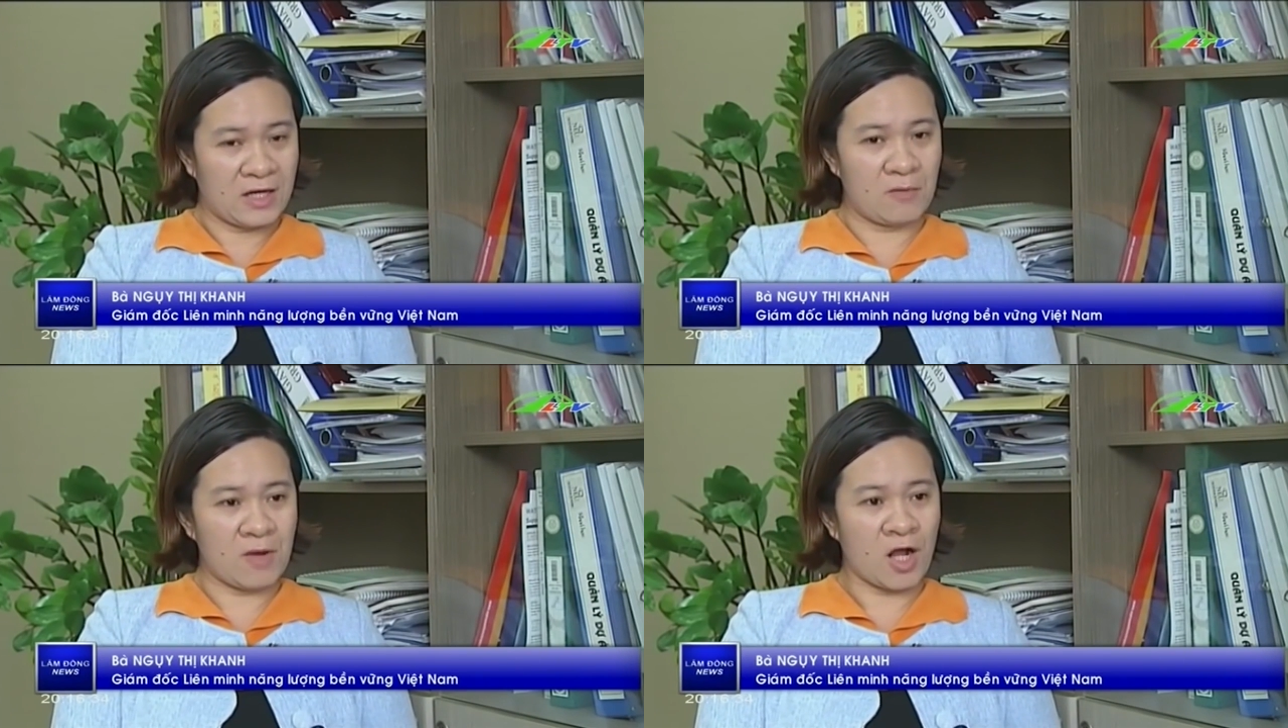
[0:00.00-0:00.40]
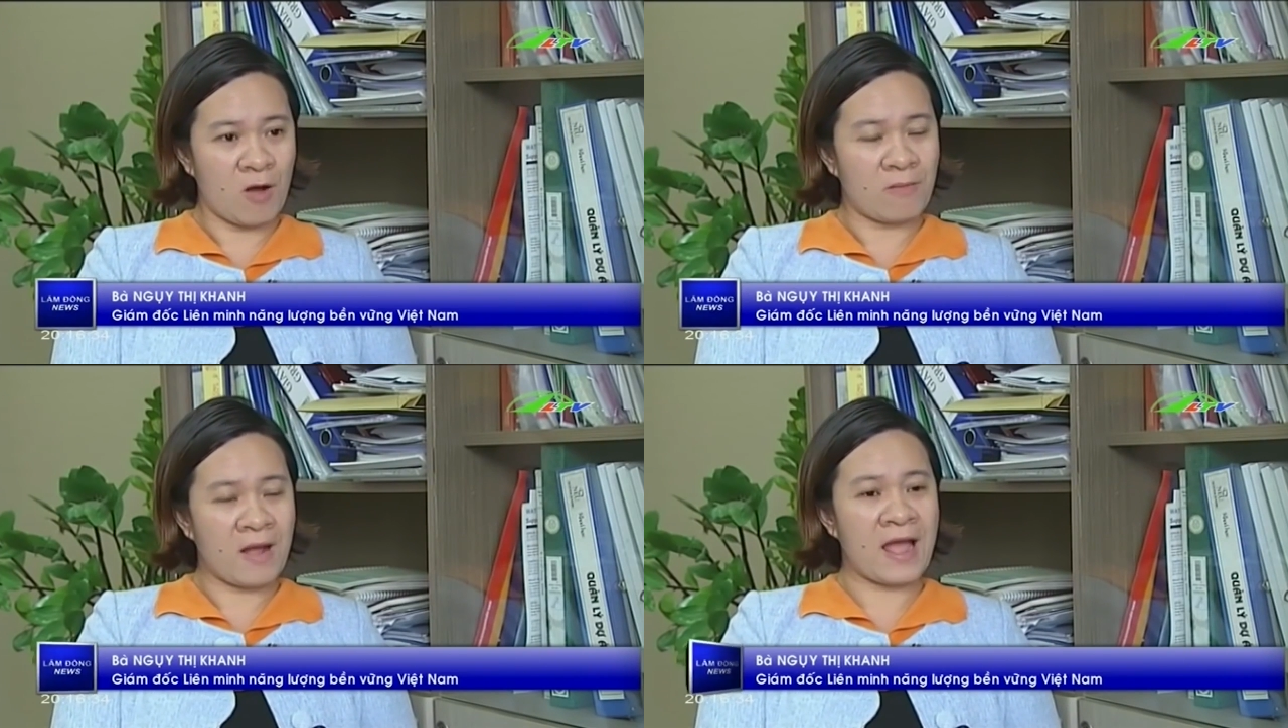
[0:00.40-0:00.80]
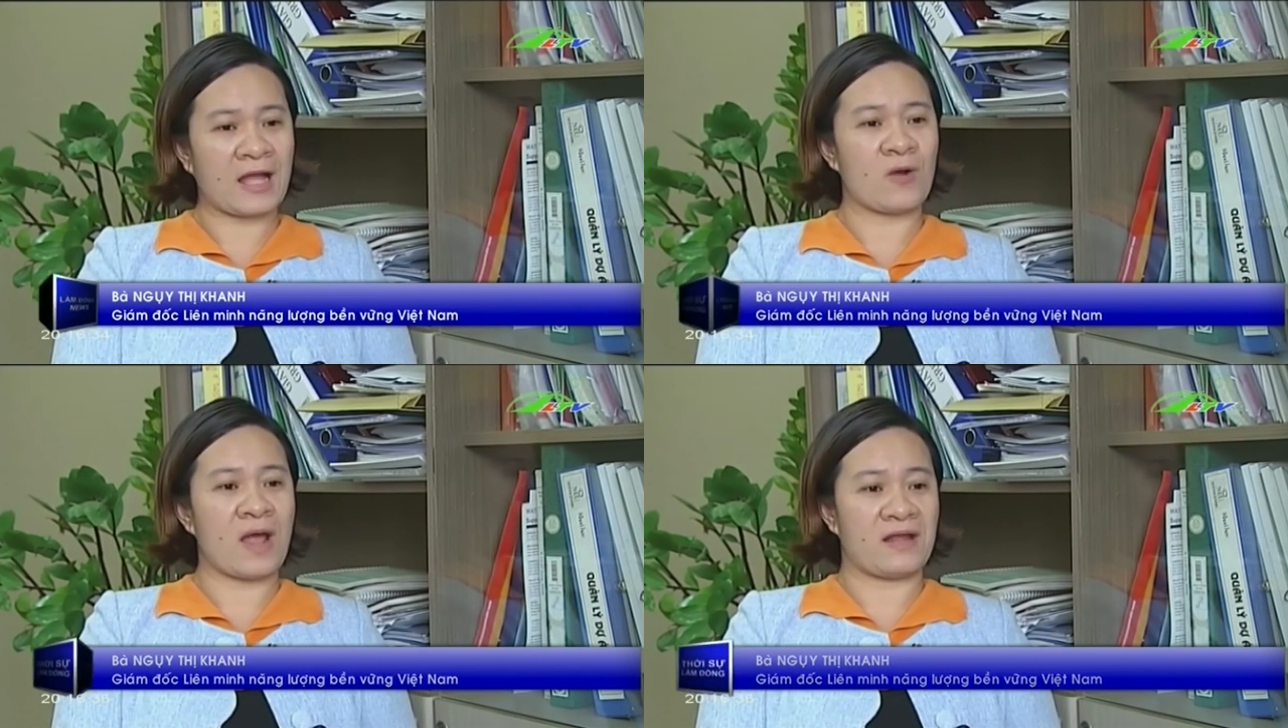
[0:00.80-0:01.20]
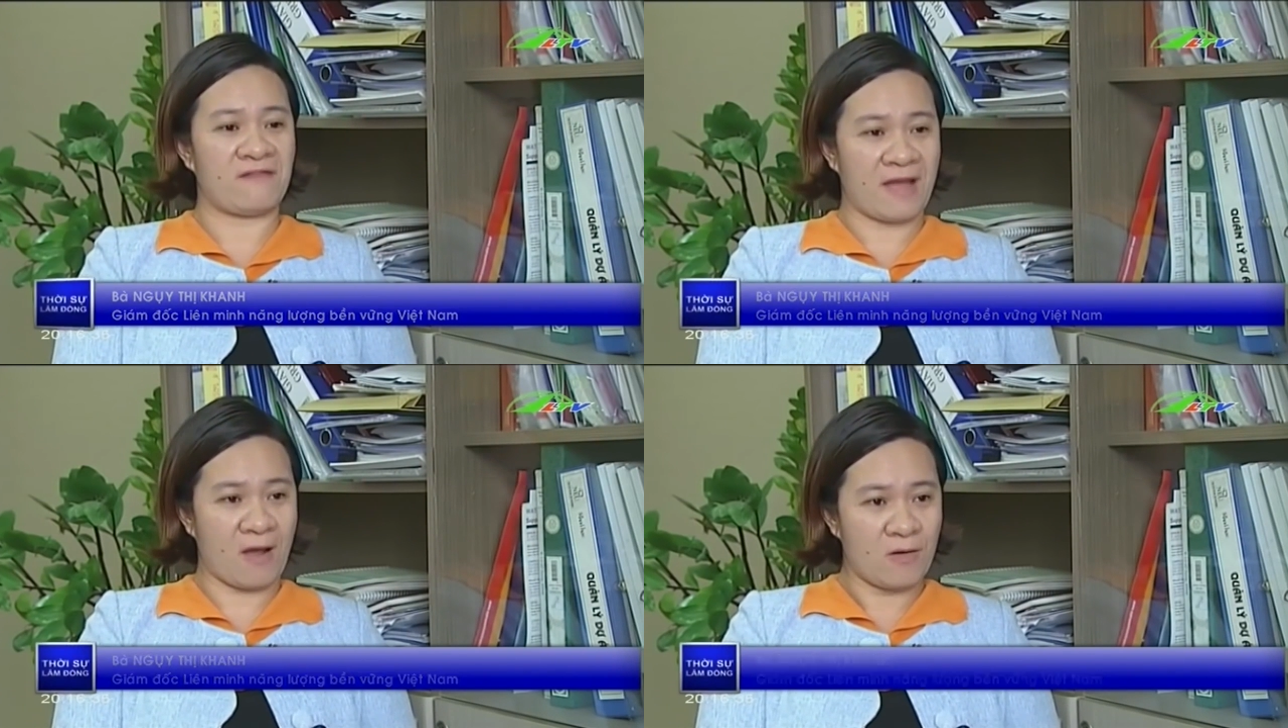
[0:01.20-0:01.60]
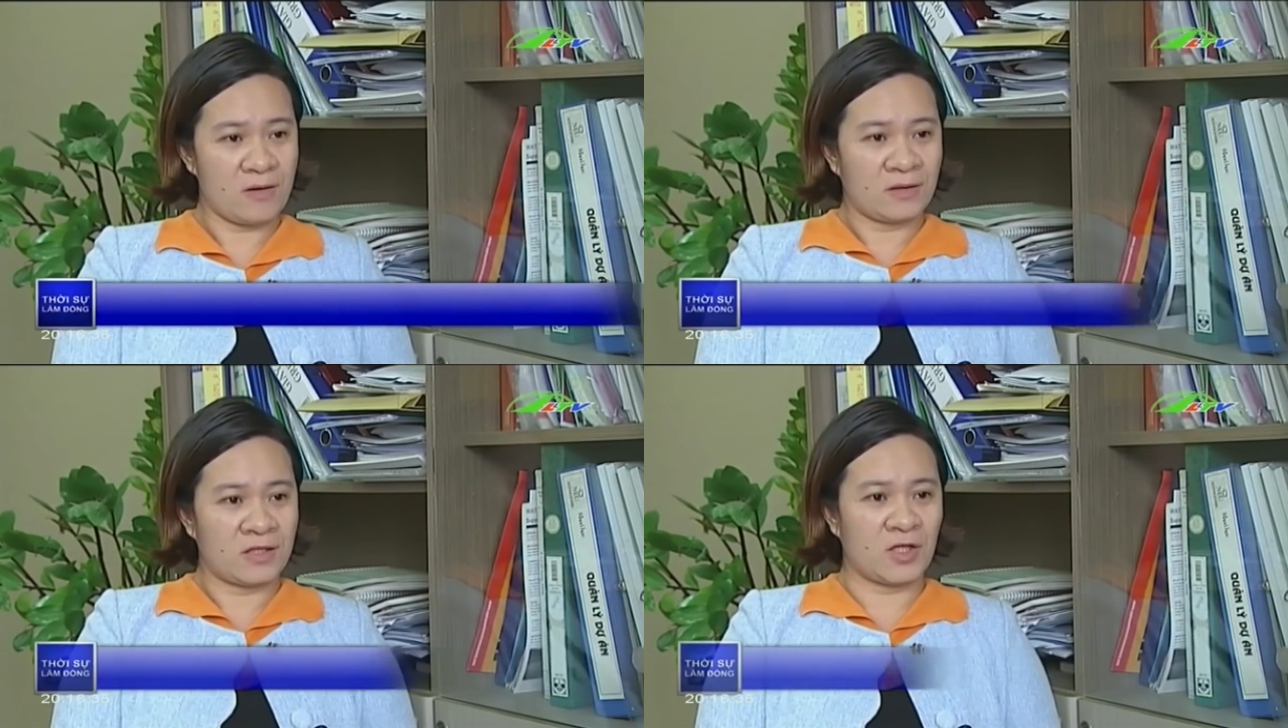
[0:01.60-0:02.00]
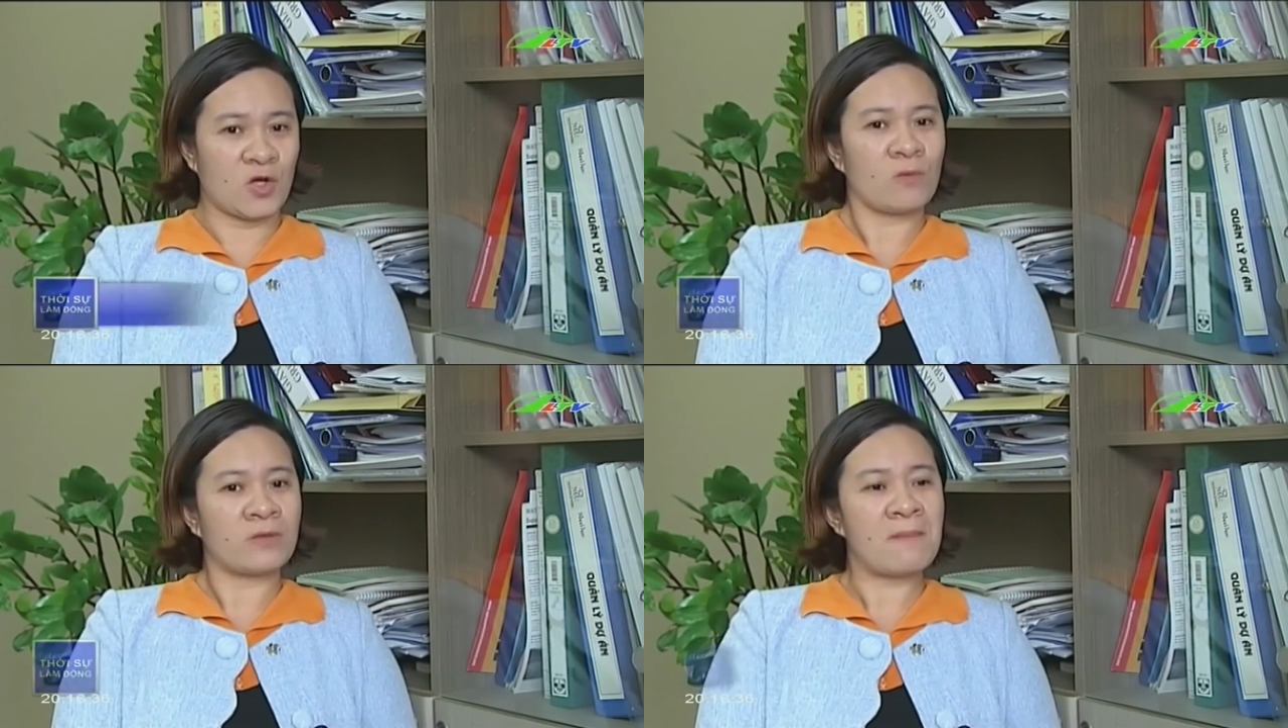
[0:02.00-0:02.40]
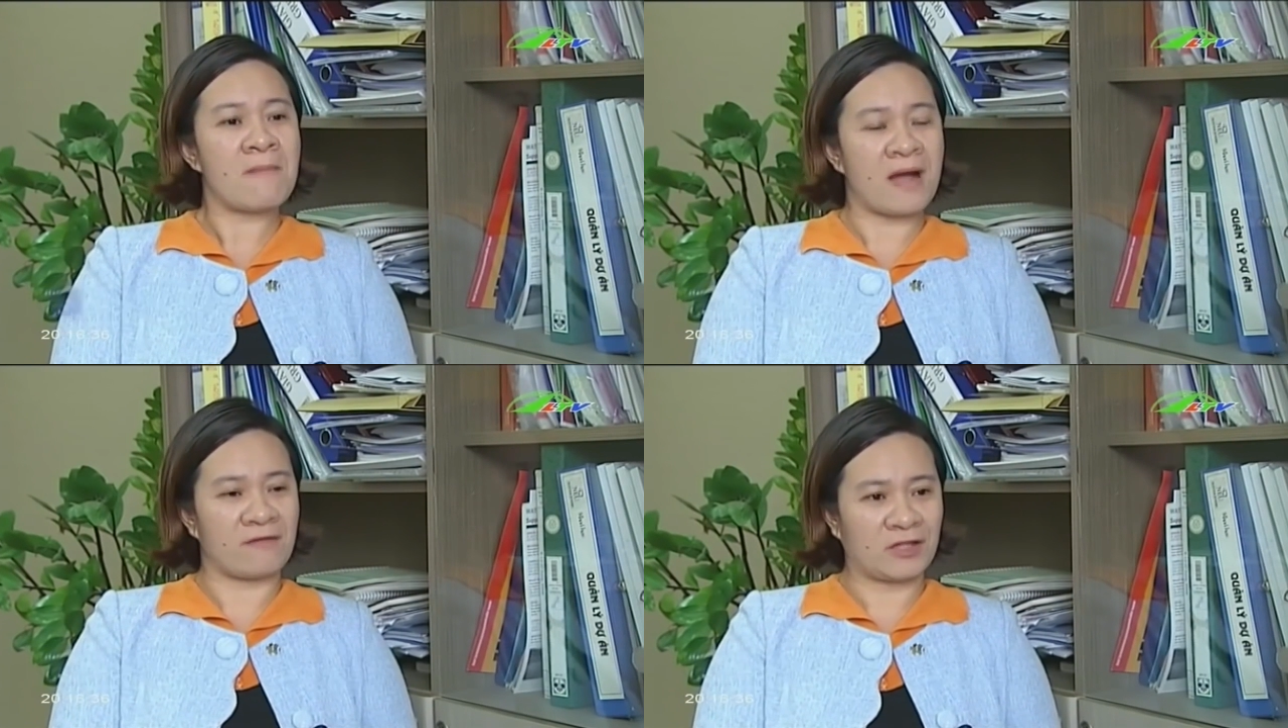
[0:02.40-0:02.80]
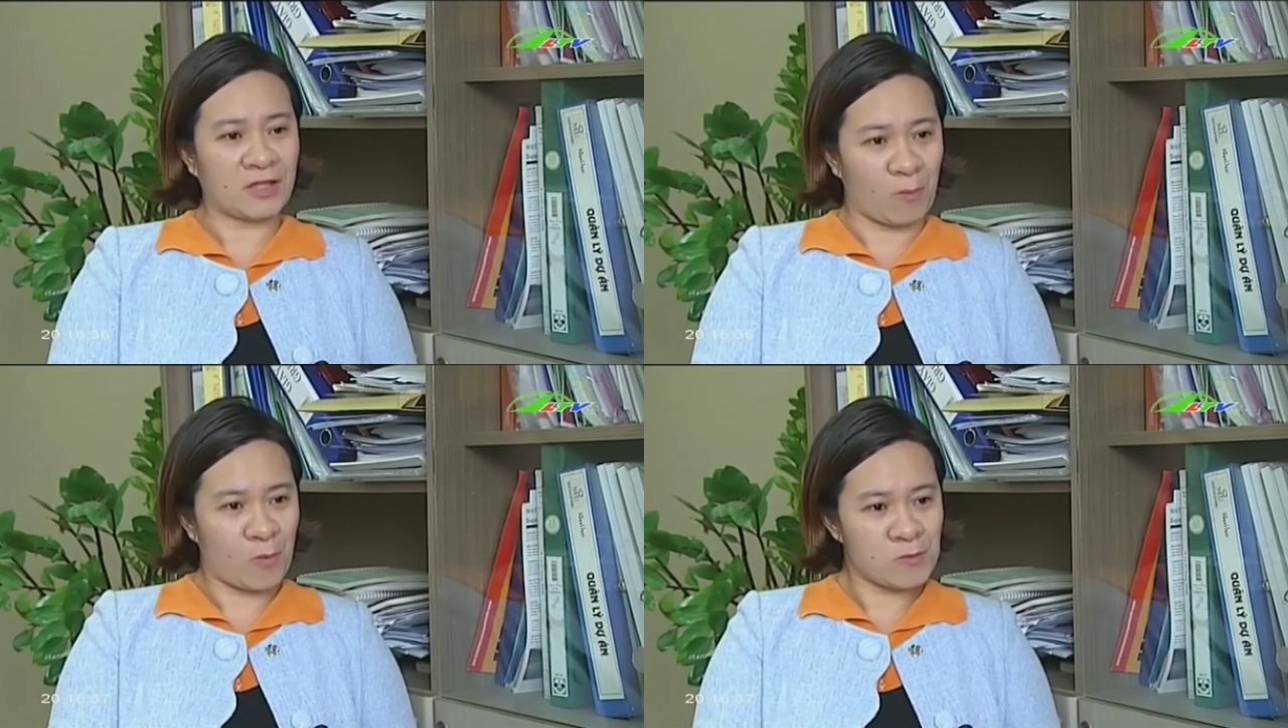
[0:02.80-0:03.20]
nếu mà cộng hai cái loại này vào thì nó cũng đã bằng với tổng